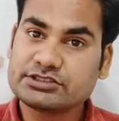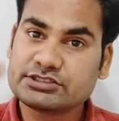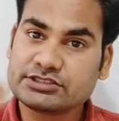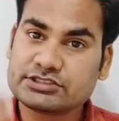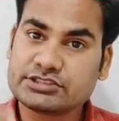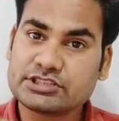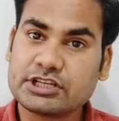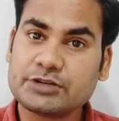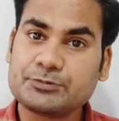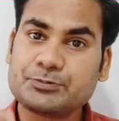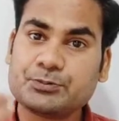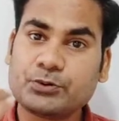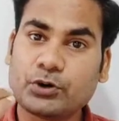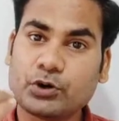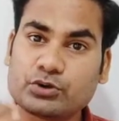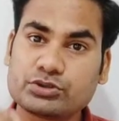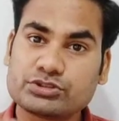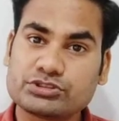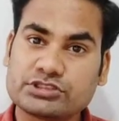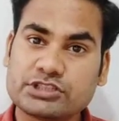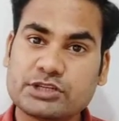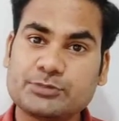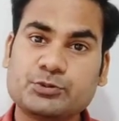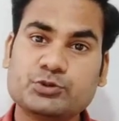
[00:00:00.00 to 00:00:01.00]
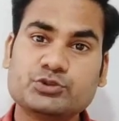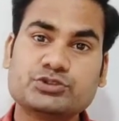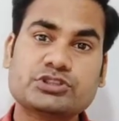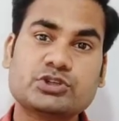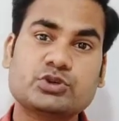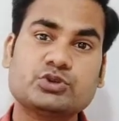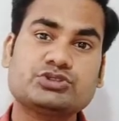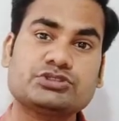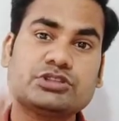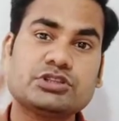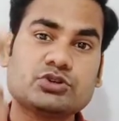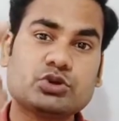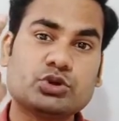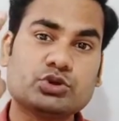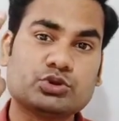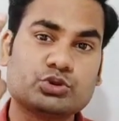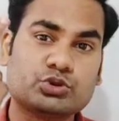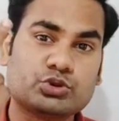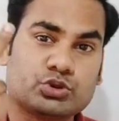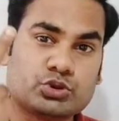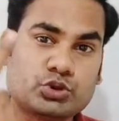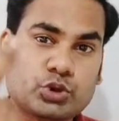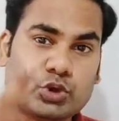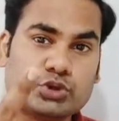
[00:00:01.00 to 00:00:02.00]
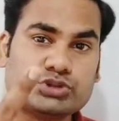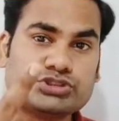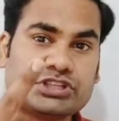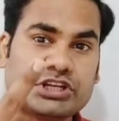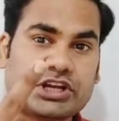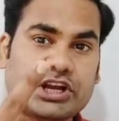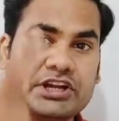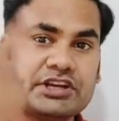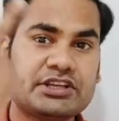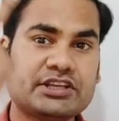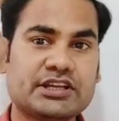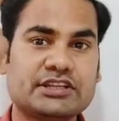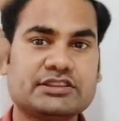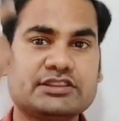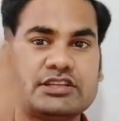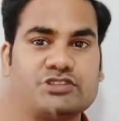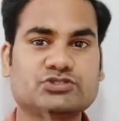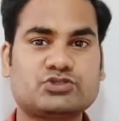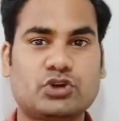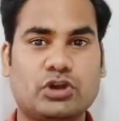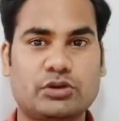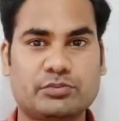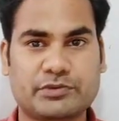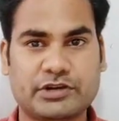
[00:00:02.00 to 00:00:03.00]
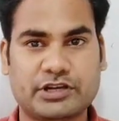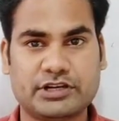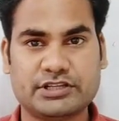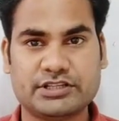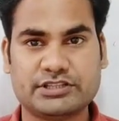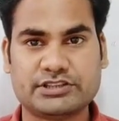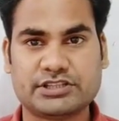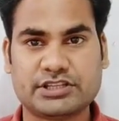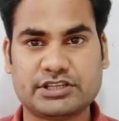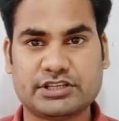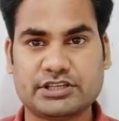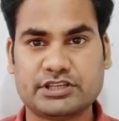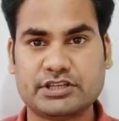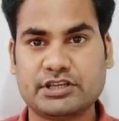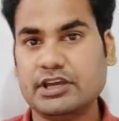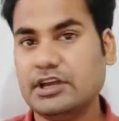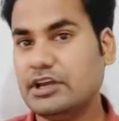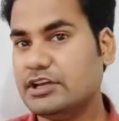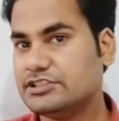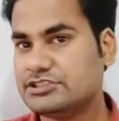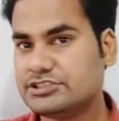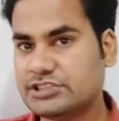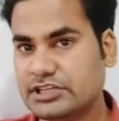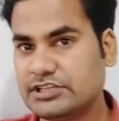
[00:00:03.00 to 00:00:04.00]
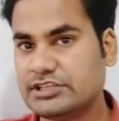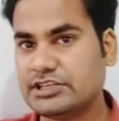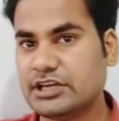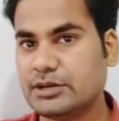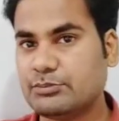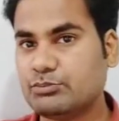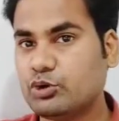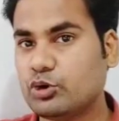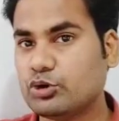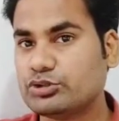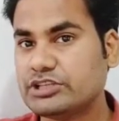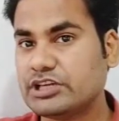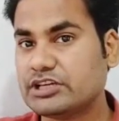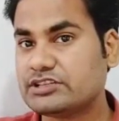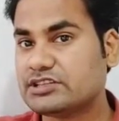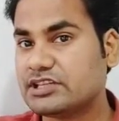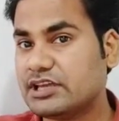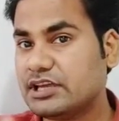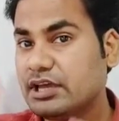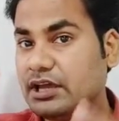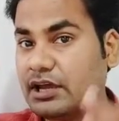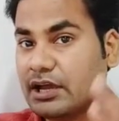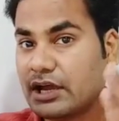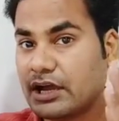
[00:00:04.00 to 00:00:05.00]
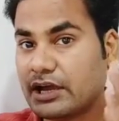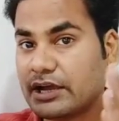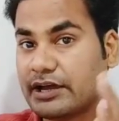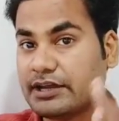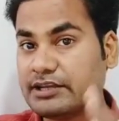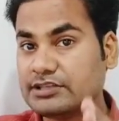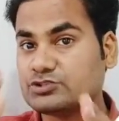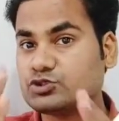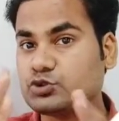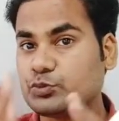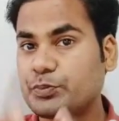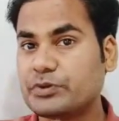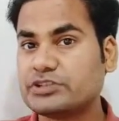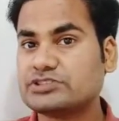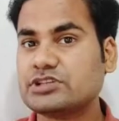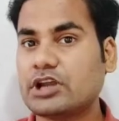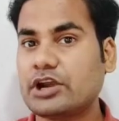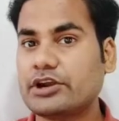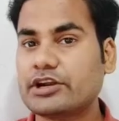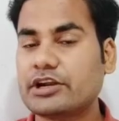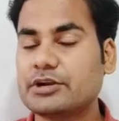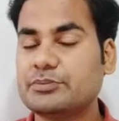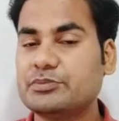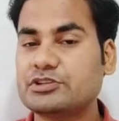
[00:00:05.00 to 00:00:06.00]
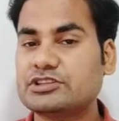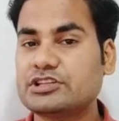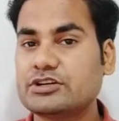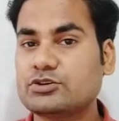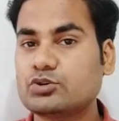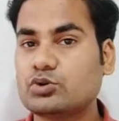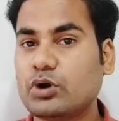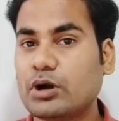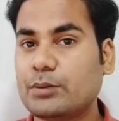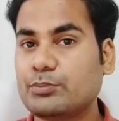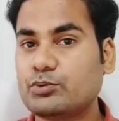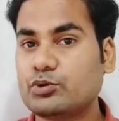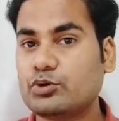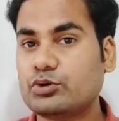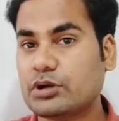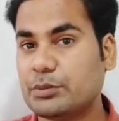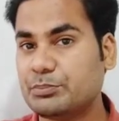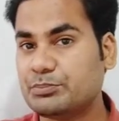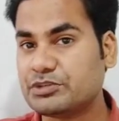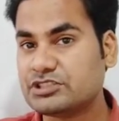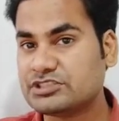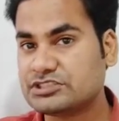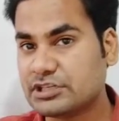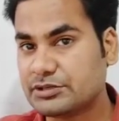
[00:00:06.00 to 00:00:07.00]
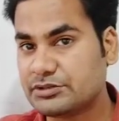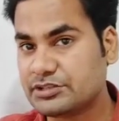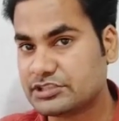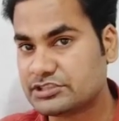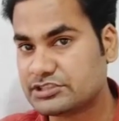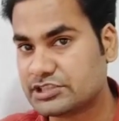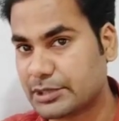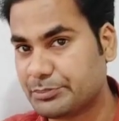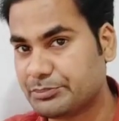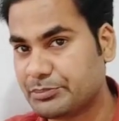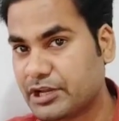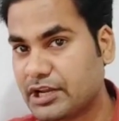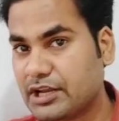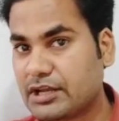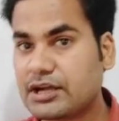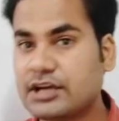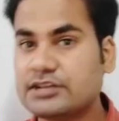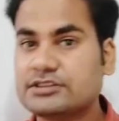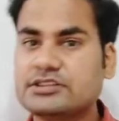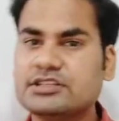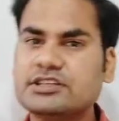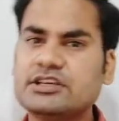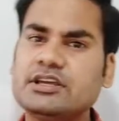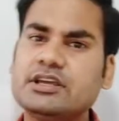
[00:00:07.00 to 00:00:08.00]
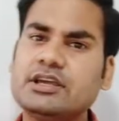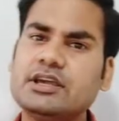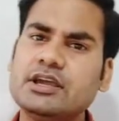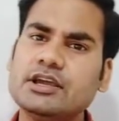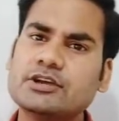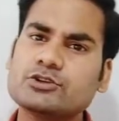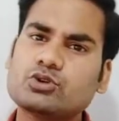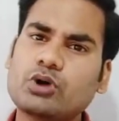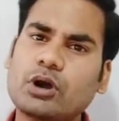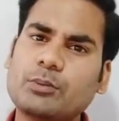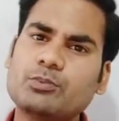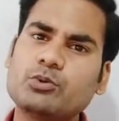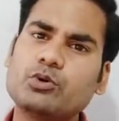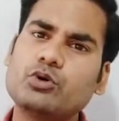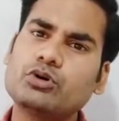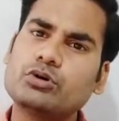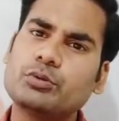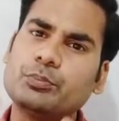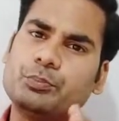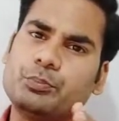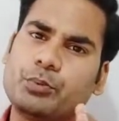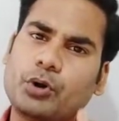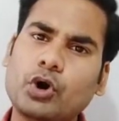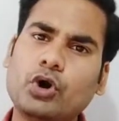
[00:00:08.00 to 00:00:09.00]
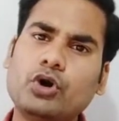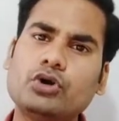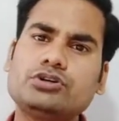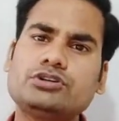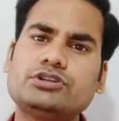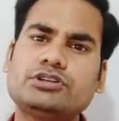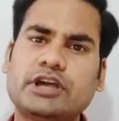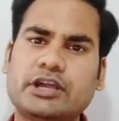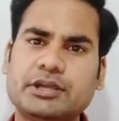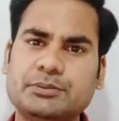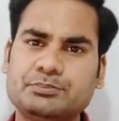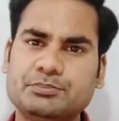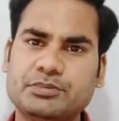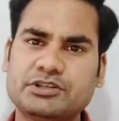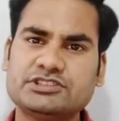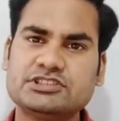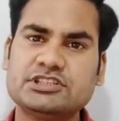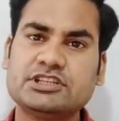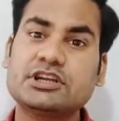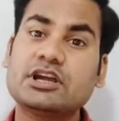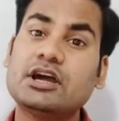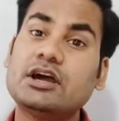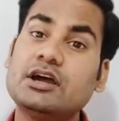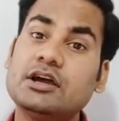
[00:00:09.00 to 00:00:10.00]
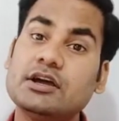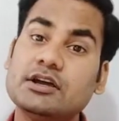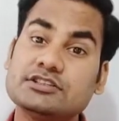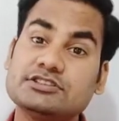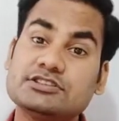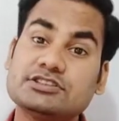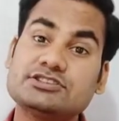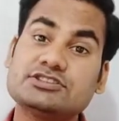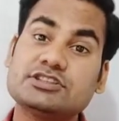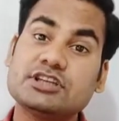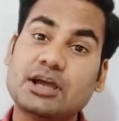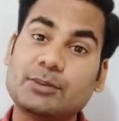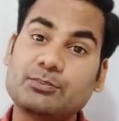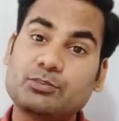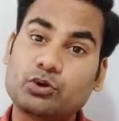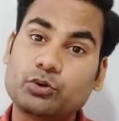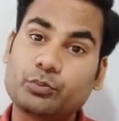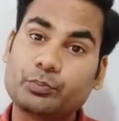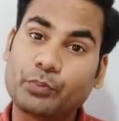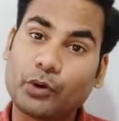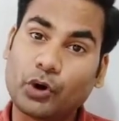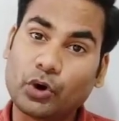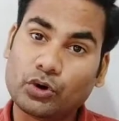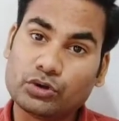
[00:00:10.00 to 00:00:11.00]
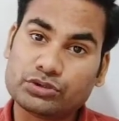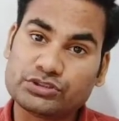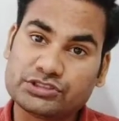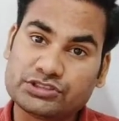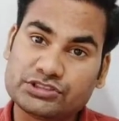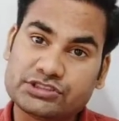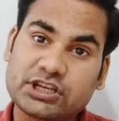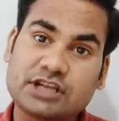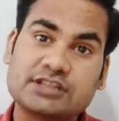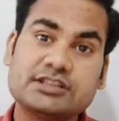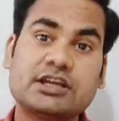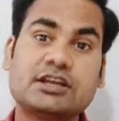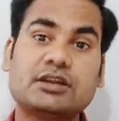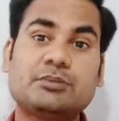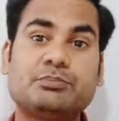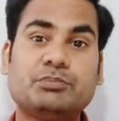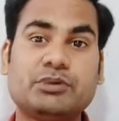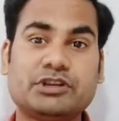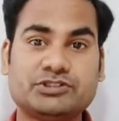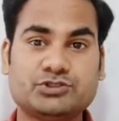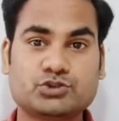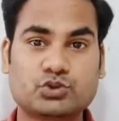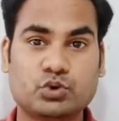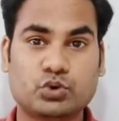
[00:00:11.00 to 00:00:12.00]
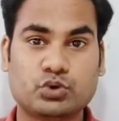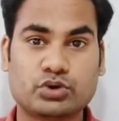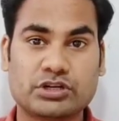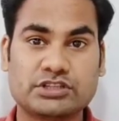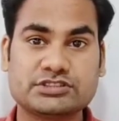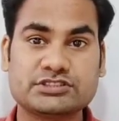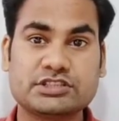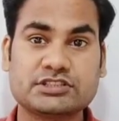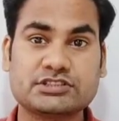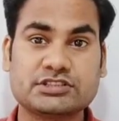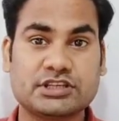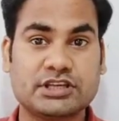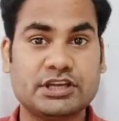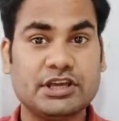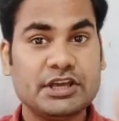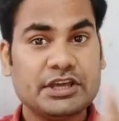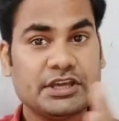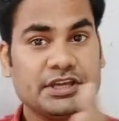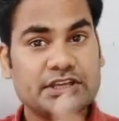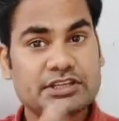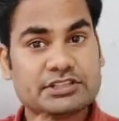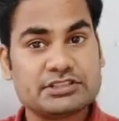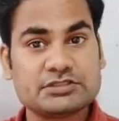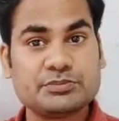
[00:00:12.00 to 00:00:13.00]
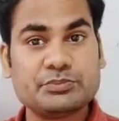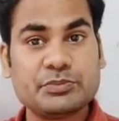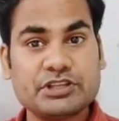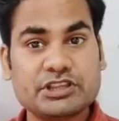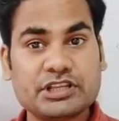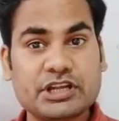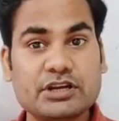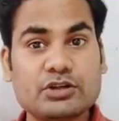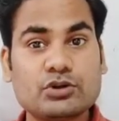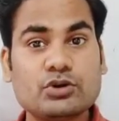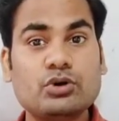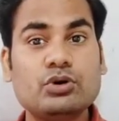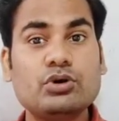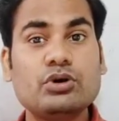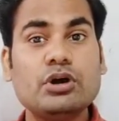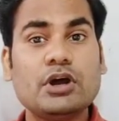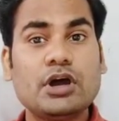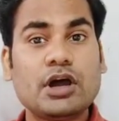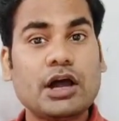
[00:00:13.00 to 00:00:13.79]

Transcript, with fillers: सिर्फ और सिर्फ उस क्वेश्चन को दो सेकेंड के अंदर सॉल्व कर लेते हैं चलिए हम लोग देखते हैं अगर इस सुपर शॉर्टकट मेथड को आप लोग कंपटीशन एग्जाम में लगाते लगाते हैं तो आप लोगों को बहुत टाइम बचेगा जिससे आप लोग बहुत ज़्यादा नंबर स्कोर कर सकते हैं इस मेथड को